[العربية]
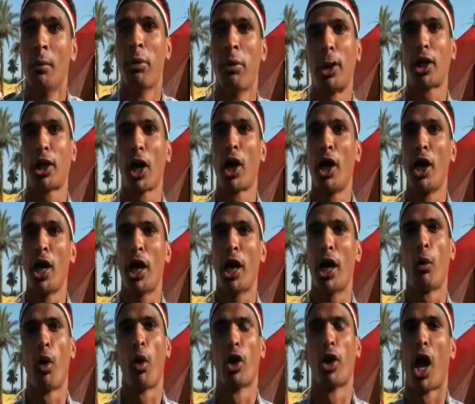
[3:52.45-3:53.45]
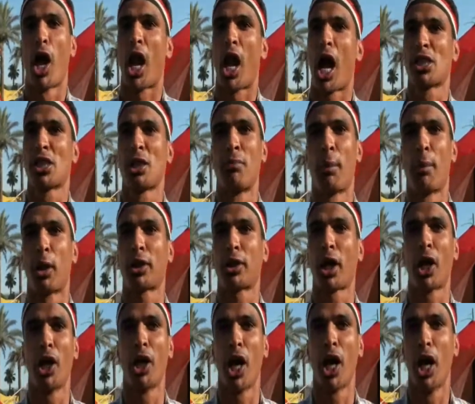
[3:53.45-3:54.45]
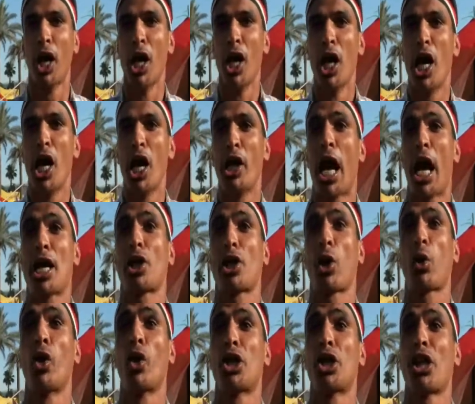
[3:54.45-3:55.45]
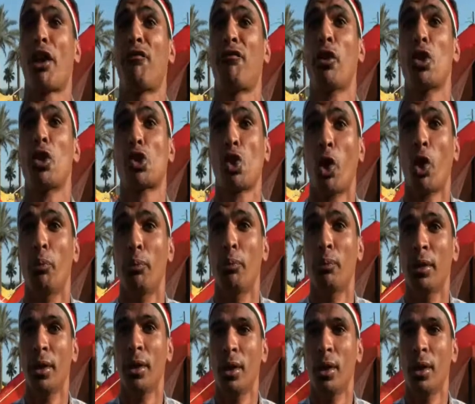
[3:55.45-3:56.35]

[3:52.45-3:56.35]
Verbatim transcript: بلطجيه احنا والله العظيم ما بلطجيه احنا عشان كنا شايفين الظلم